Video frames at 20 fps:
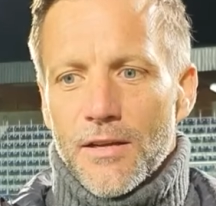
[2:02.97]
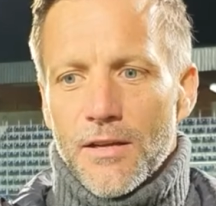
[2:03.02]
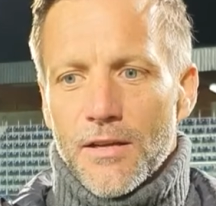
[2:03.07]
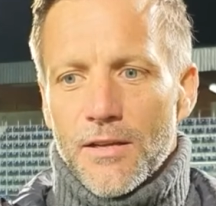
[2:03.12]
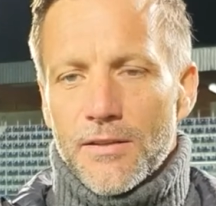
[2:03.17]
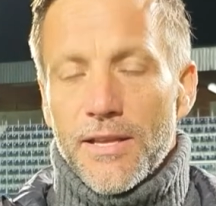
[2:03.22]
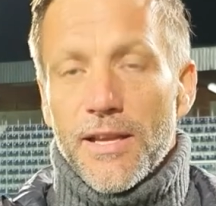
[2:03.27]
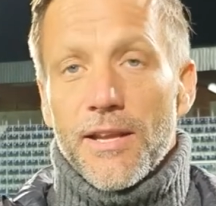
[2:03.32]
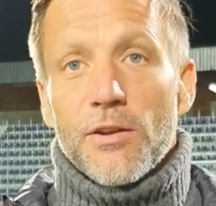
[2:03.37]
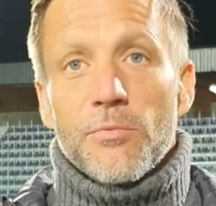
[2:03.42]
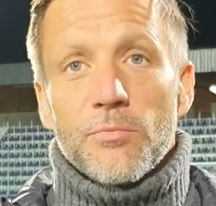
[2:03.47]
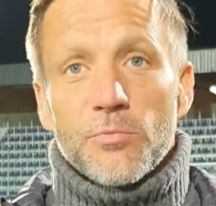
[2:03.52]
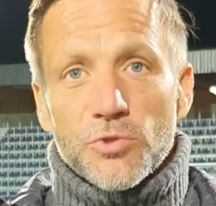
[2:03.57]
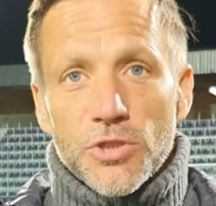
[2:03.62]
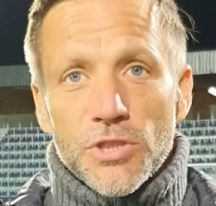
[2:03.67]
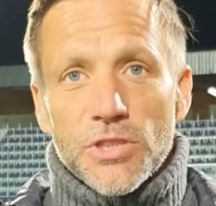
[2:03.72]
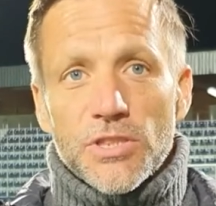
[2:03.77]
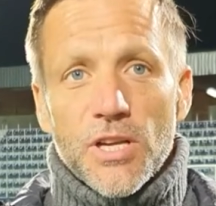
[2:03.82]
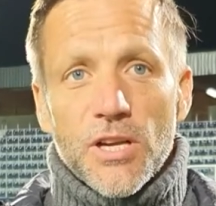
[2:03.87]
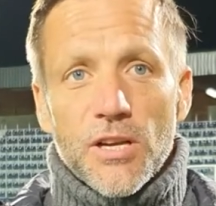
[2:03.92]
Äh, dennoch
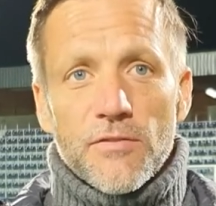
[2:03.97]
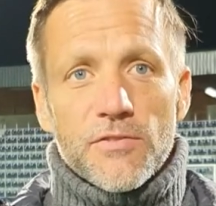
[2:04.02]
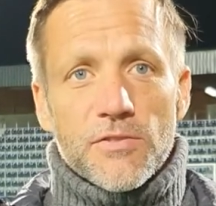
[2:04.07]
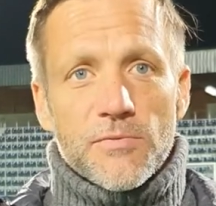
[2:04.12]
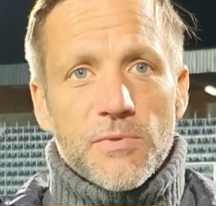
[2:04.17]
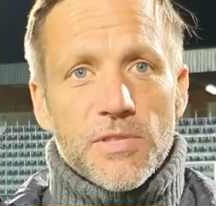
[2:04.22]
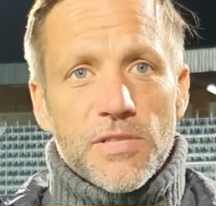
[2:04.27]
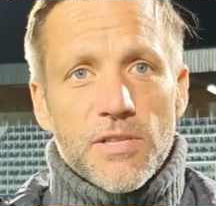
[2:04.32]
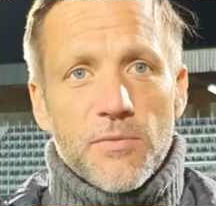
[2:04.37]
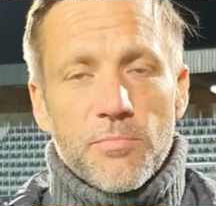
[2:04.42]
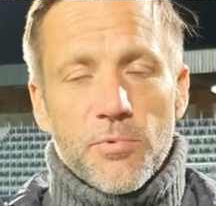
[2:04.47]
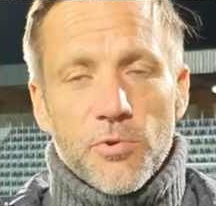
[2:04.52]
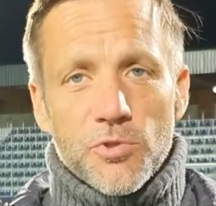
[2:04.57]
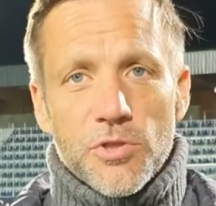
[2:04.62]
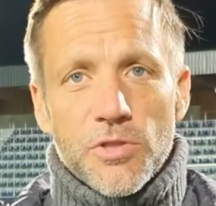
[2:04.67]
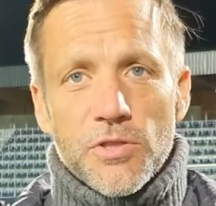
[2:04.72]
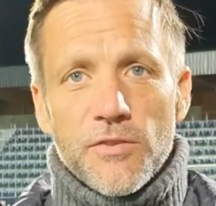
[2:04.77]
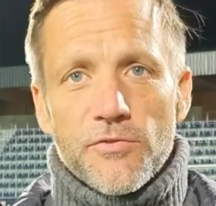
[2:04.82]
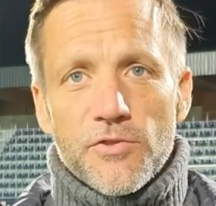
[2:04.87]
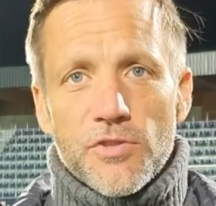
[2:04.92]
muss ich sagen, was mich sehr
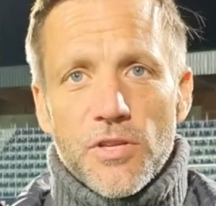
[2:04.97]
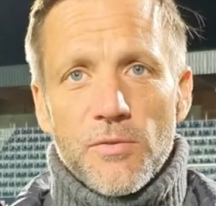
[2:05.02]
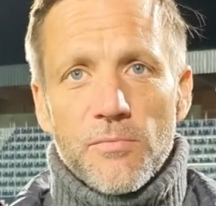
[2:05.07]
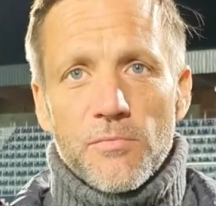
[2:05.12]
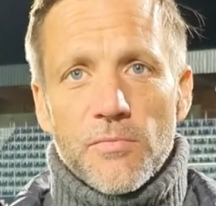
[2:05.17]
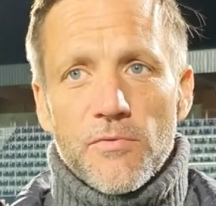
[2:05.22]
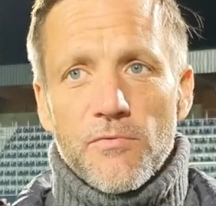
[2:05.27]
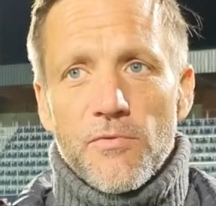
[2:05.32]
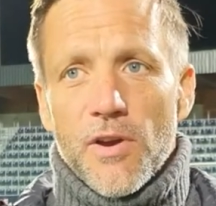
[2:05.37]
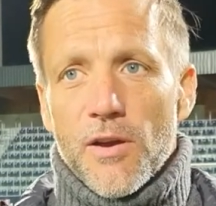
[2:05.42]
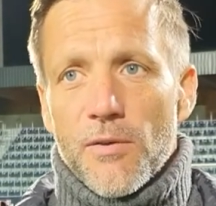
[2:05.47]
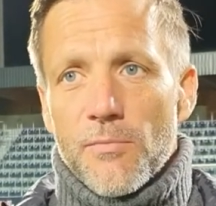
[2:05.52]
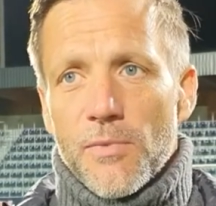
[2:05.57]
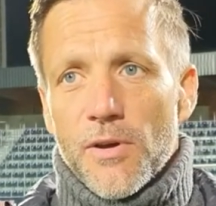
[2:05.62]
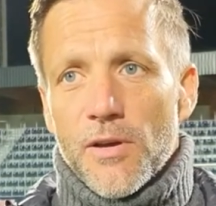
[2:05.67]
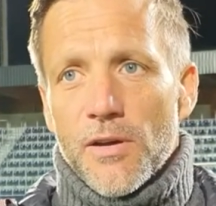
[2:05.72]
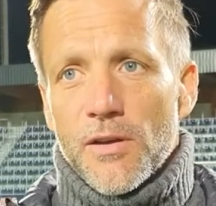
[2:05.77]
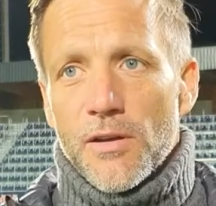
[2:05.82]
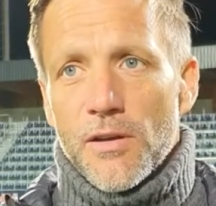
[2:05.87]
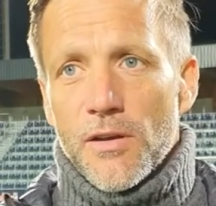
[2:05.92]
positiv stimmt, wir haben,
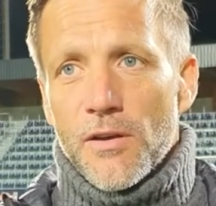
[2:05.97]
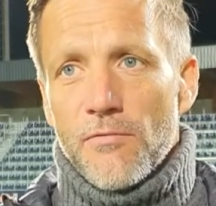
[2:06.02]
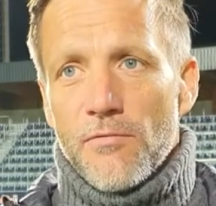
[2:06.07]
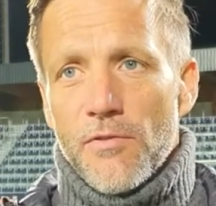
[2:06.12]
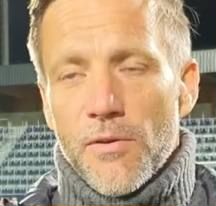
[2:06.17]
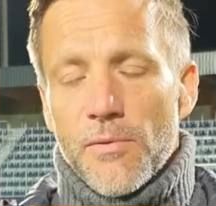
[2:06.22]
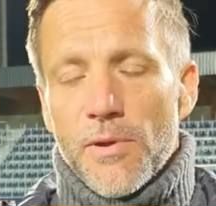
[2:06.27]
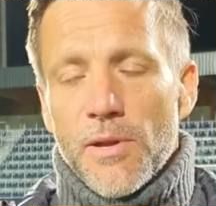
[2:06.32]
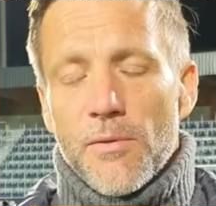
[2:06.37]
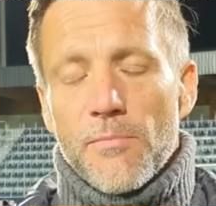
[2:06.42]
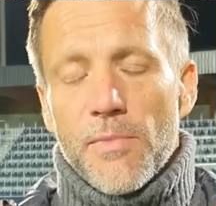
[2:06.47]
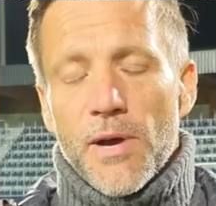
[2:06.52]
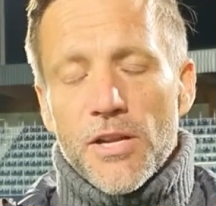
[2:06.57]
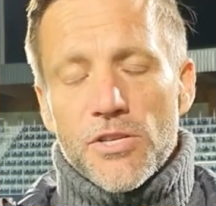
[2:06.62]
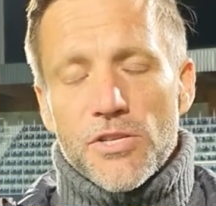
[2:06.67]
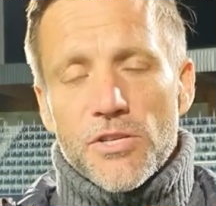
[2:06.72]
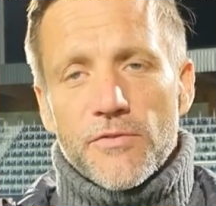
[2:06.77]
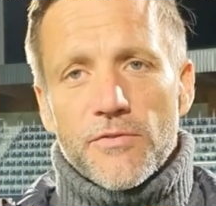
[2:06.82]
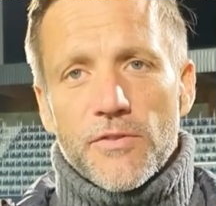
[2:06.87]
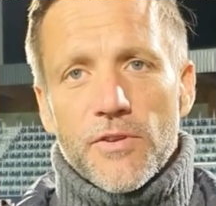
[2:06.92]
äh, wir haben eine
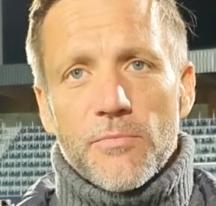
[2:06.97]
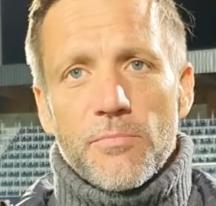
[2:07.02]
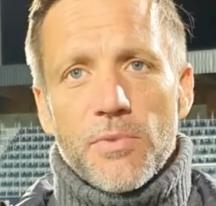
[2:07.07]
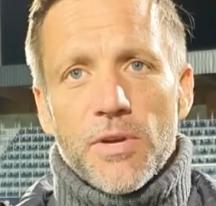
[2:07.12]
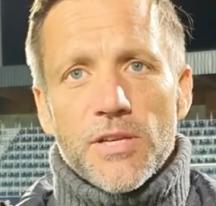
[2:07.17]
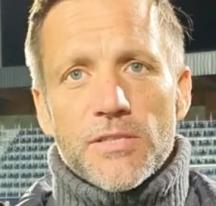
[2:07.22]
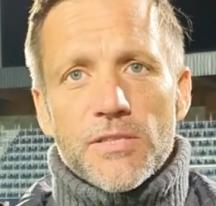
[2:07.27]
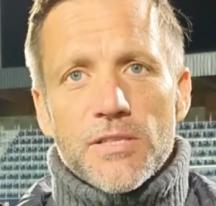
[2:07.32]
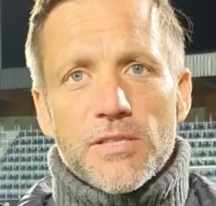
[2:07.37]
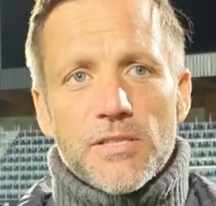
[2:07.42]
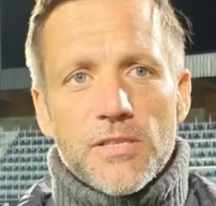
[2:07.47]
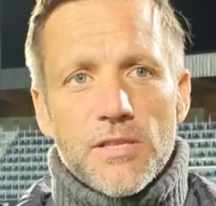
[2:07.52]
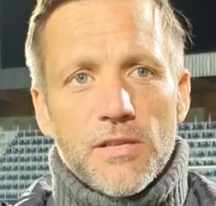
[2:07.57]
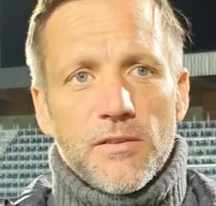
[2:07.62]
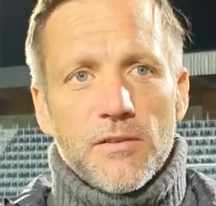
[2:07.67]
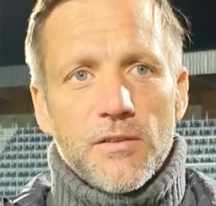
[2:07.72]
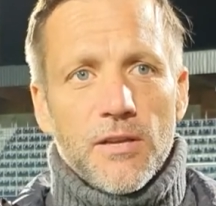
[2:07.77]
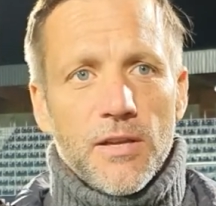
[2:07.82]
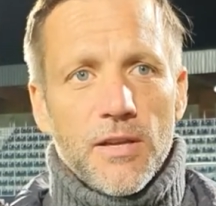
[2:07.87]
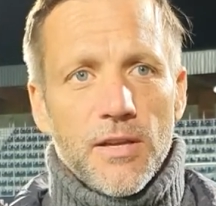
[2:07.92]
Mannschaft am Platz
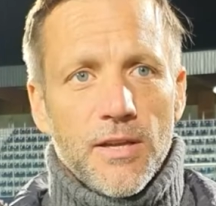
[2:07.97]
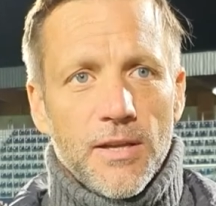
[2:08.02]
gesehen,